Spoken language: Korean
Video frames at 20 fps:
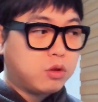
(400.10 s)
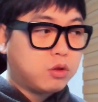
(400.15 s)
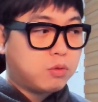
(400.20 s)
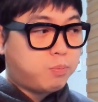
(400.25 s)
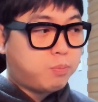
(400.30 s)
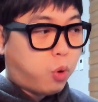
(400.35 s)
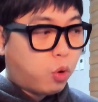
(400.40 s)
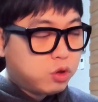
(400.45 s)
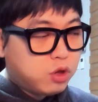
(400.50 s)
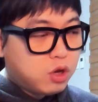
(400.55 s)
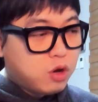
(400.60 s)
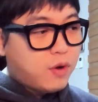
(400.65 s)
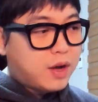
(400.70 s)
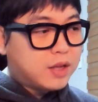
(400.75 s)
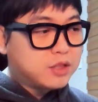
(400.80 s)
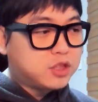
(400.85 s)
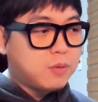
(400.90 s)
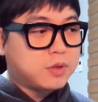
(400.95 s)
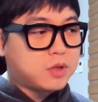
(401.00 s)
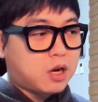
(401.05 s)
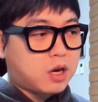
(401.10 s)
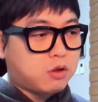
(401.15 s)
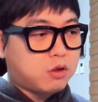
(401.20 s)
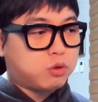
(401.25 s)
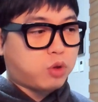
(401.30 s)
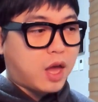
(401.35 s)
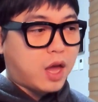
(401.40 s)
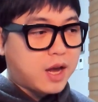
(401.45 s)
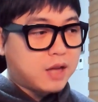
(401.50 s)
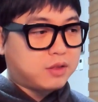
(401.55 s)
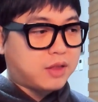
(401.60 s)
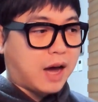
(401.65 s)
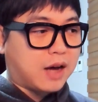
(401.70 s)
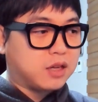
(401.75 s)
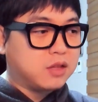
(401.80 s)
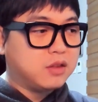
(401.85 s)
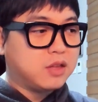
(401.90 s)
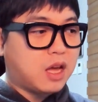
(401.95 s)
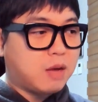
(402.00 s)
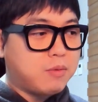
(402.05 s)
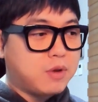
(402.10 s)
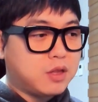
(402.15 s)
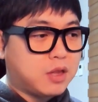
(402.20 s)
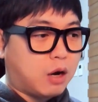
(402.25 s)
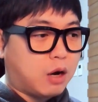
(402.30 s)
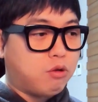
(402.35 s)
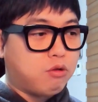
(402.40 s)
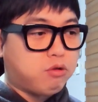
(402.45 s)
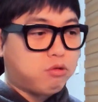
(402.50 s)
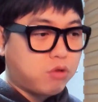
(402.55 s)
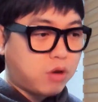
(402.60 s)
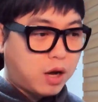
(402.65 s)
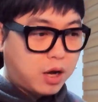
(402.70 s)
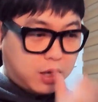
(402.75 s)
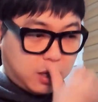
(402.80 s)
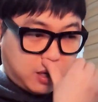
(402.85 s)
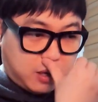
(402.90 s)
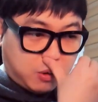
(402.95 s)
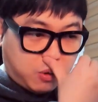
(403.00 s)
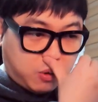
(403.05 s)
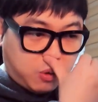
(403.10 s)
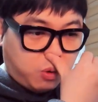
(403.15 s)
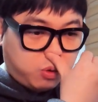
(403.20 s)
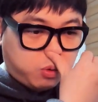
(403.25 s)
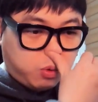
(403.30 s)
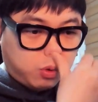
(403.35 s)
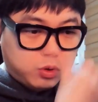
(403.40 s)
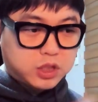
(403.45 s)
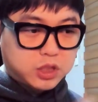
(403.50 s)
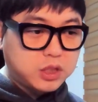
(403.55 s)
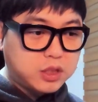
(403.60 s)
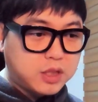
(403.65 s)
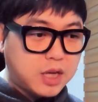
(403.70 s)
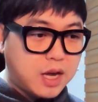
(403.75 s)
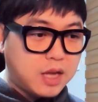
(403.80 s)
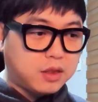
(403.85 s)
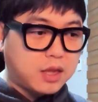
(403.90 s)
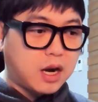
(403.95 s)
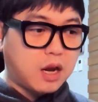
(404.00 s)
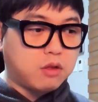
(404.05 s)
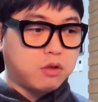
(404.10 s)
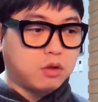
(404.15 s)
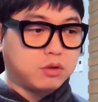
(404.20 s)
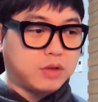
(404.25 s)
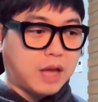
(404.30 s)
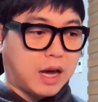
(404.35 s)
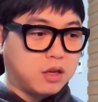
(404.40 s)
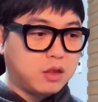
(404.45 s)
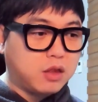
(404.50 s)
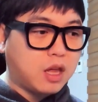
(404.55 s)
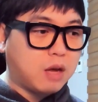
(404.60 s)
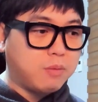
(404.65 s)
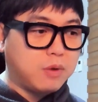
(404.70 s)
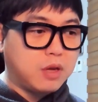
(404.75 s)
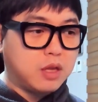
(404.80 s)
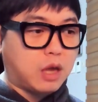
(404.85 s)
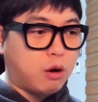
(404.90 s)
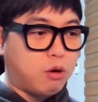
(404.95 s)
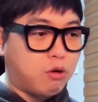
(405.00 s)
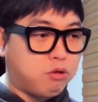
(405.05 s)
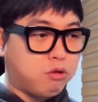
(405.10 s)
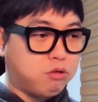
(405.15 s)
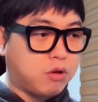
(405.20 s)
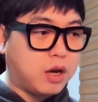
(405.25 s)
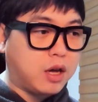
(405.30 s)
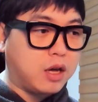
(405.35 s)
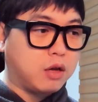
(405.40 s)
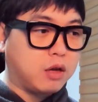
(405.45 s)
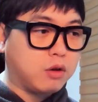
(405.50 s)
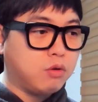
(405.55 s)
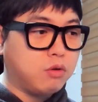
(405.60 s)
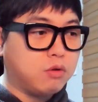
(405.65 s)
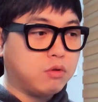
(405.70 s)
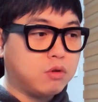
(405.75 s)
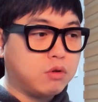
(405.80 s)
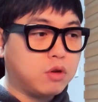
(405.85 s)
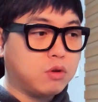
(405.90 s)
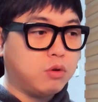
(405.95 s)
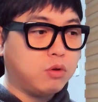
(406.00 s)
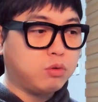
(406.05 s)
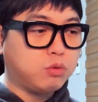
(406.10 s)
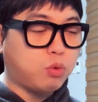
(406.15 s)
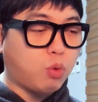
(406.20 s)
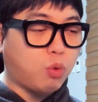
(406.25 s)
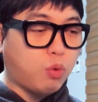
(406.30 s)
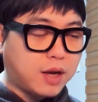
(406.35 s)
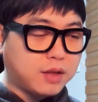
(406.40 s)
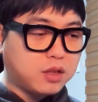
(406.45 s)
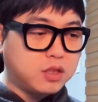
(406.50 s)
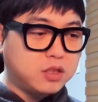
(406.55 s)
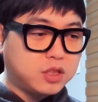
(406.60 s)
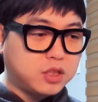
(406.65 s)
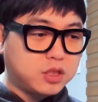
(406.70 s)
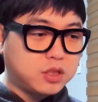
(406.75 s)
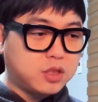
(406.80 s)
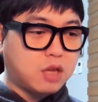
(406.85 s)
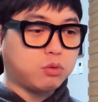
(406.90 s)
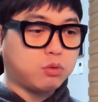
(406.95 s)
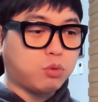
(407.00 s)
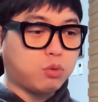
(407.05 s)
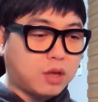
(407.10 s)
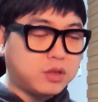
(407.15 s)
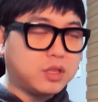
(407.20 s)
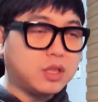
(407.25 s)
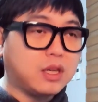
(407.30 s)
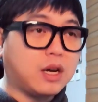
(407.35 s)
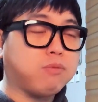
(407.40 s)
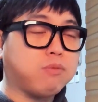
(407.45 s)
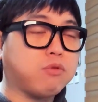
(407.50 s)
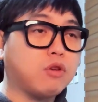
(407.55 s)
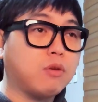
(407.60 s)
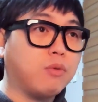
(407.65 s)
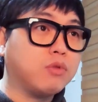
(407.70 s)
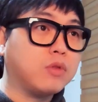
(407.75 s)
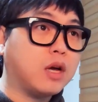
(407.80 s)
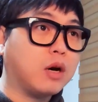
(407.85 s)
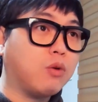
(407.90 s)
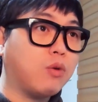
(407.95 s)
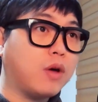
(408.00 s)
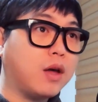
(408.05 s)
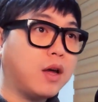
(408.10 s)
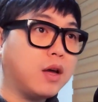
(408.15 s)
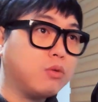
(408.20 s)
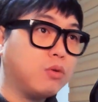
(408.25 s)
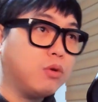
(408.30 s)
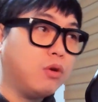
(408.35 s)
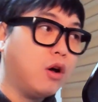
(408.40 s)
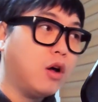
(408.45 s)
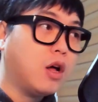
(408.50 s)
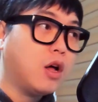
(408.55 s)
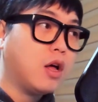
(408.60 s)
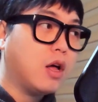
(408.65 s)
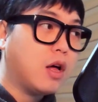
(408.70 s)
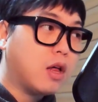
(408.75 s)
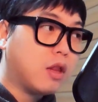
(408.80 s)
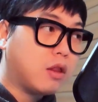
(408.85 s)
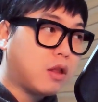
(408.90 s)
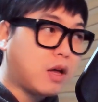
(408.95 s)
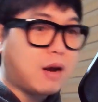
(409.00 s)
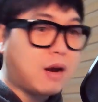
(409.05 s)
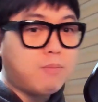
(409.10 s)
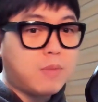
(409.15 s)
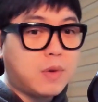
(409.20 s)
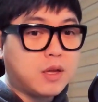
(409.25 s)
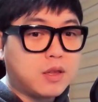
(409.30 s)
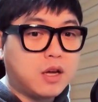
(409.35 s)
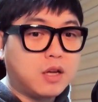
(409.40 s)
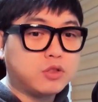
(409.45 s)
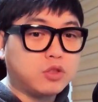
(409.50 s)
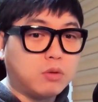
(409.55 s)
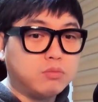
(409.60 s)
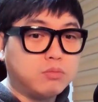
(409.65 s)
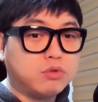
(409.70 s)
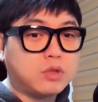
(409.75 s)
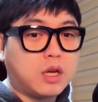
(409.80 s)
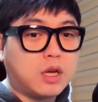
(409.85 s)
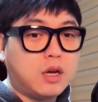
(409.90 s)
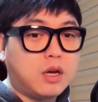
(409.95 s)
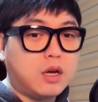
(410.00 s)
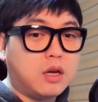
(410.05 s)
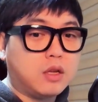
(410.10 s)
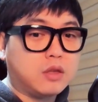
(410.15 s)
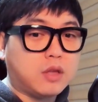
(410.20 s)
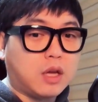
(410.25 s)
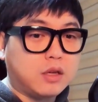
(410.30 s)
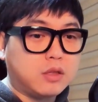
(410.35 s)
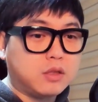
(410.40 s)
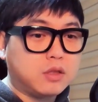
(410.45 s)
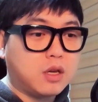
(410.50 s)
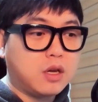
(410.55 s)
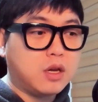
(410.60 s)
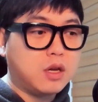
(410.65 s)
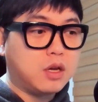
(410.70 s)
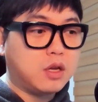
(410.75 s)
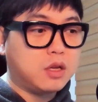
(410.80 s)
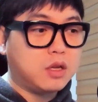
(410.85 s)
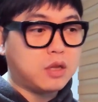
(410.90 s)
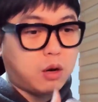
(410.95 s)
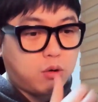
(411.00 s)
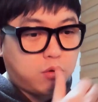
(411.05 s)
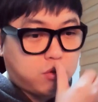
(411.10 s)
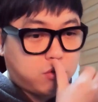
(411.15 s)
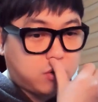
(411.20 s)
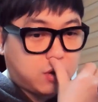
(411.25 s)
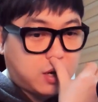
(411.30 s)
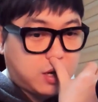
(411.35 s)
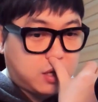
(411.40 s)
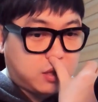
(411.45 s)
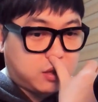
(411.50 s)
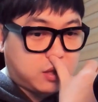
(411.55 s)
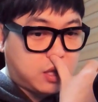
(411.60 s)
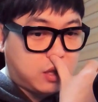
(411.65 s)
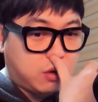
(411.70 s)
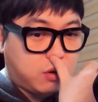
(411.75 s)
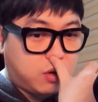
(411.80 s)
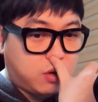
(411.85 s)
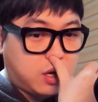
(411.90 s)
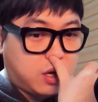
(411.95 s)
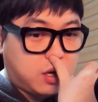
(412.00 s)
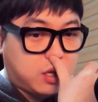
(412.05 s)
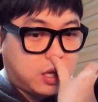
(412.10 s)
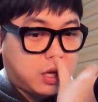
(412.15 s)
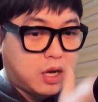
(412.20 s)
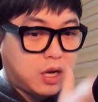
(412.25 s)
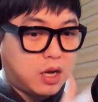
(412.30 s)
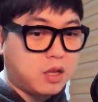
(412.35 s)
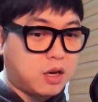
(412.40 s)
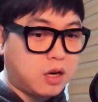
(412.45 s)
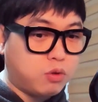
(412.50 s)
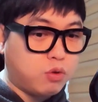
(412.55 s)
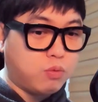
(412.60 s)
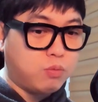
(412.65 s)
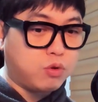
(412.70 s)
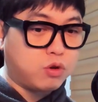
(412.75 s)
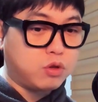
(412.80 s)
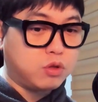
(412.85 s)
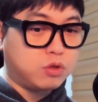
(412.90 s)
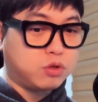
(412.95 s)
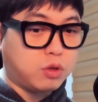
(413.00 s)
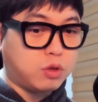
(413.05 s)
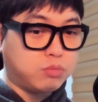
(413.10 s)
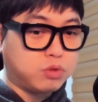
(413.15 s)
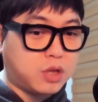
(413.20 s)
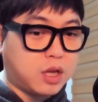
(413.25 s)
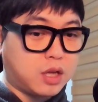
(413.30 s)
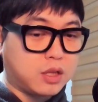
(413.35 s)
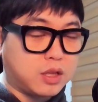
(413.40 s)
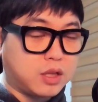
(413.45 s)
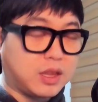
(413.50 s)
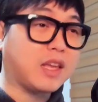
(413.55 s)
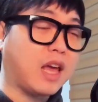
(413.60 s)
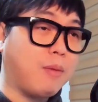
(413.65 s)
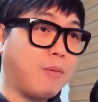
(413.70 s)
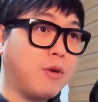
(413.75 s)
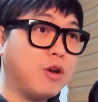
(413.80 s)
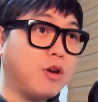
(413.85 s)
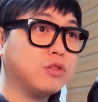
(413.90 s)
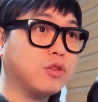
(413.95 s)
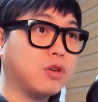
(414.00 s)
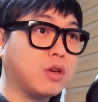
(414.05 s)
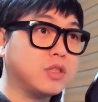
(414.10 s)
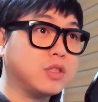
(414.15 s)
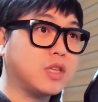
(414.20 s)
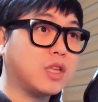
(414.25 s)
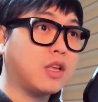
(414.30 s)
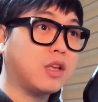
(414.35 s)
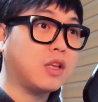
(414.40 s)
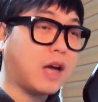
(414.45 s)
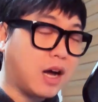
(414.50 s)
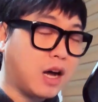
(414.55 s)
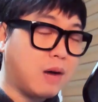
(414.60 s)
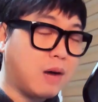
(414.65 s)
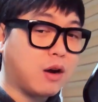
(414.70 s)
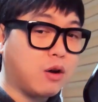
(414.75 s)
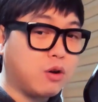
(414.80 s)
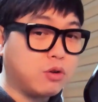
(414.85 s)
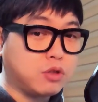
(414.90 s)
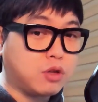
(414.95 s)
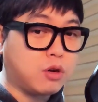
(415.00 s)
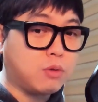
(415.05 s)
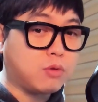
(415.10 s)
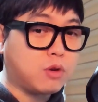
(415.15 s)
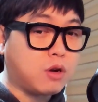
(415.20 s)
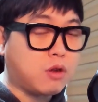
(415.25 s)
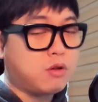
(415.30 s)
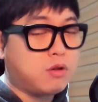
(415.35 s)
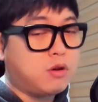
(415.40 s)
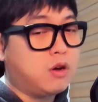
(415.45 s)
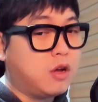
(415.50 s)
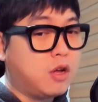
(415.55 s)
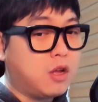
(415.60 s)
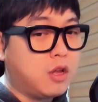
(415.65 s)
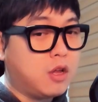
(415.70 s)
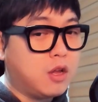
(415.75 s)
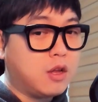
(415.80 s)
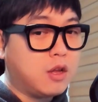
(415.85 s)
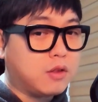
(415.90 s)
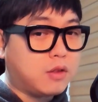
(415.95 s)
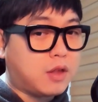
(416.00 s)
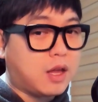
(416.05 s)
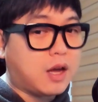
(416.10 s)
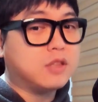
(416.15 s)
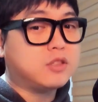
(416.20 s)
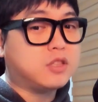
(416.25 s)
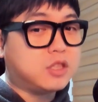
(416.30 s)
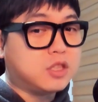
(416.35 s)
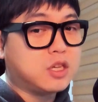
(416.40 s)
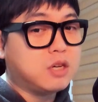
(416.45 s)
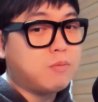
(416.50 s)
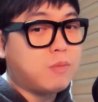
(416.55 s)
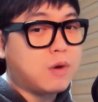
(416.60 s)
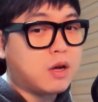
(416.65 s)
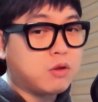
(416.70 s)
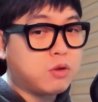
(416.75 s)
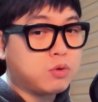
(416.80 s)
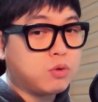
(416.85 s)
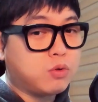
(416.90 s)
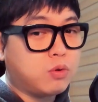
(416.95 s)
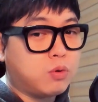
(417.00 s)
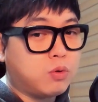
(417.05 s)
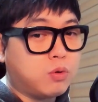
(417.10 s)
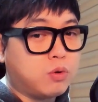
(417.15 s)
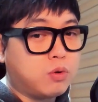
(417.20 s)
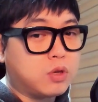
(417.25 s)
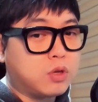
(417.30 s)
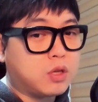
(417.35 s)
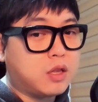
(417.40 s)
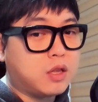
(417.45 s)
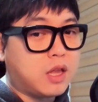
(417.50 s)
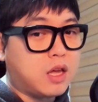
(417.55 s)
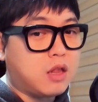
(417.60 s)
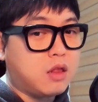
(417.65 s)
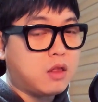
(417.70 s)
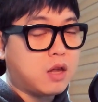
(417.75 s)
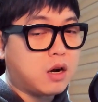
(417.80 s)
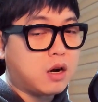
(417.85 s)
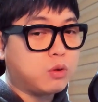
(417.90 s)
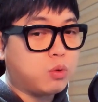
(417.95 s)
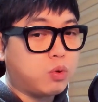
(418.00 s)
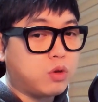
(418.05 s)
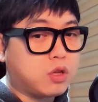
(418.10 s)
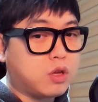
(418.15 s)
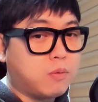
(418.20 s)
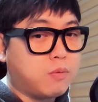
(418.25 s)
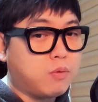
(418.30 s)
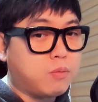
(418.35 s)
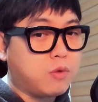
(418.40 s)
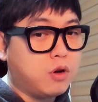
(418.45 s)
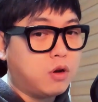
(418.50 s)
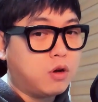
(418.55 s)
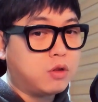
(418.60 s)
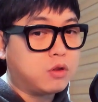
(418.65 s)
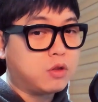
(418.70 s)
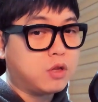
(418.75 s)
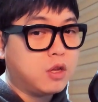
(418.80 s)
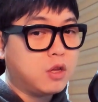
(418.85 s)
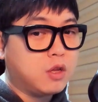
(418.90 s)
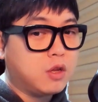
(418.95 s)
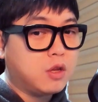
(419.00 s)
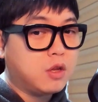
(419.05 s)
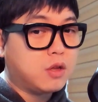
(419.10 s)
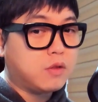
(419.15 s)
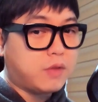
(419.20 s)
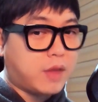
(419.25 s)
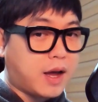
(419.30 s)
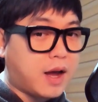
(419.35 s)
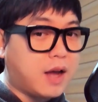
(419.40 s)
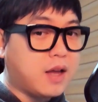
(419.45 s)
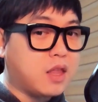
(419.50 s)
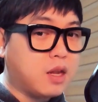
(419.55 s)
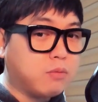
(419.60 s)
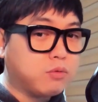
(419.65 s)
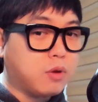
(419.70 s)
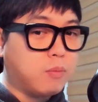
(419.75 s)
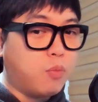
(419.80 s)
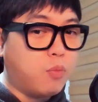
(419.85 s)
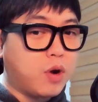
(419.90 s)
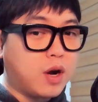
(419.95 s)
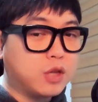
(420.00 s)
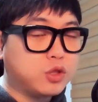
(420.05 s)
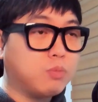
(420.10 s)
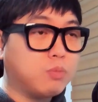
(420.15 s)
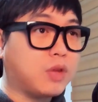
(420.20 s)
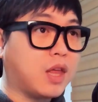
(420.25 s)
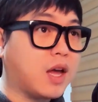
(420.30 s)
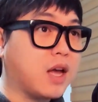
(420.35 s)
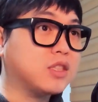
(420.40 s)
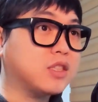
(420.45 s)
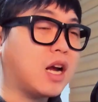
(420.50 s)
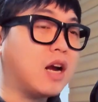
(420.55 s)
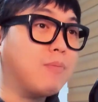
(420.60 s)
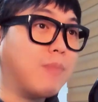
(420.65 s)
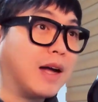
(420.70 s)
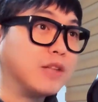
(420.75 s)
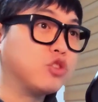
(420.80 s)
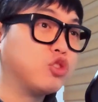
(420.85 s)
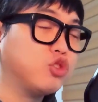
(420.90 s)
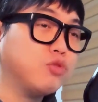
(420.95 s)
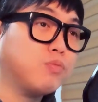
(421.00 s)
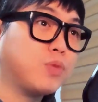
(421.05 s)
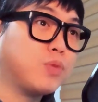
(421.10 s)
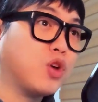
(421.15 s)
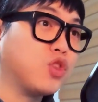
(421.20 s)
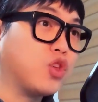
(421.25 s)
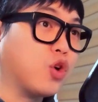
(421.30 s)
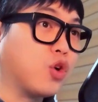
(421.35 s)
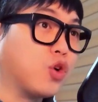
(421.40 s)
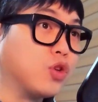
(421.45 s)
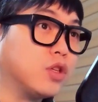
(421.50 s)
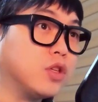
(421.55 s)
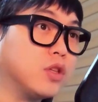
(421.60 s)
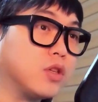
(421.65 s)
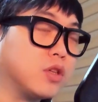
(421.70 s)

보는 관점에 따라서 되게 다른 답이 나올 수가 있고 또 시대에 따라서 다른 답이 나올 수가 있고 그리고 똑같은 시대에서 똑같은 값으로 본다고 해도 사람마다 전부 다 다르게 나올 수가 있다는 거야. 인간이란 동물은 전부 다, 다 개별적이잖아. 아까 말한 것처럼. 그래서 내가 지금 와서도 이게 내 인생을 돌이켜보면 내가 옛날부터 뭔가를 좀 되게 잘 맞추는 편이었거든.